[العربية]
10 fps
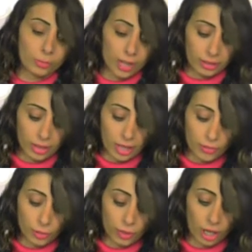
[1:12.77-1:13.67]
من
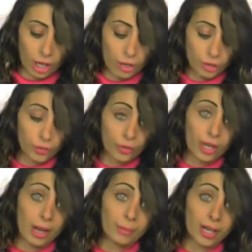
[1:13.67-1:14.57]
التلف والتقصف
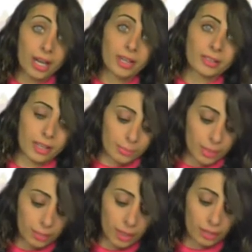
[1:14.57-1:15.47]
ويعمل على
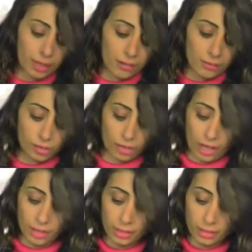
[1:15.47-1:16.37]
ترميم أطراف الشعر